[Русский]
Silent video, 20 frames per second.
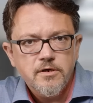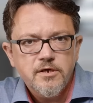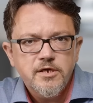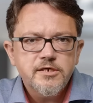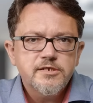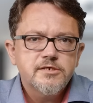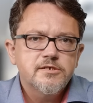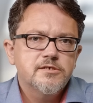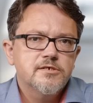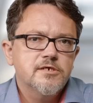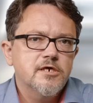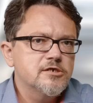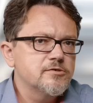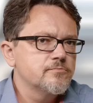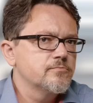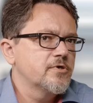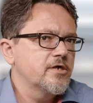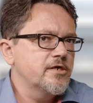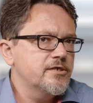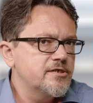Есть,
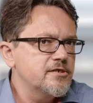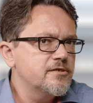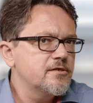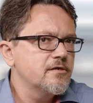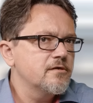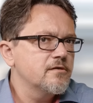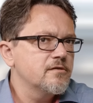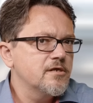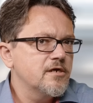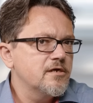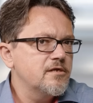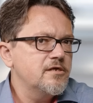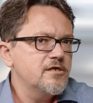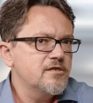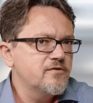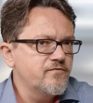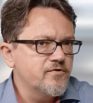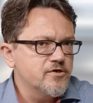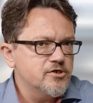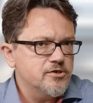скажем, кредиты на
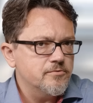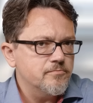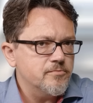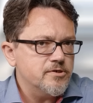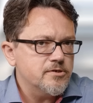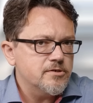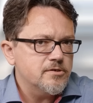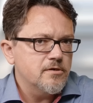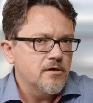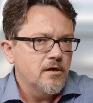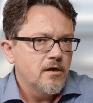недвижимость.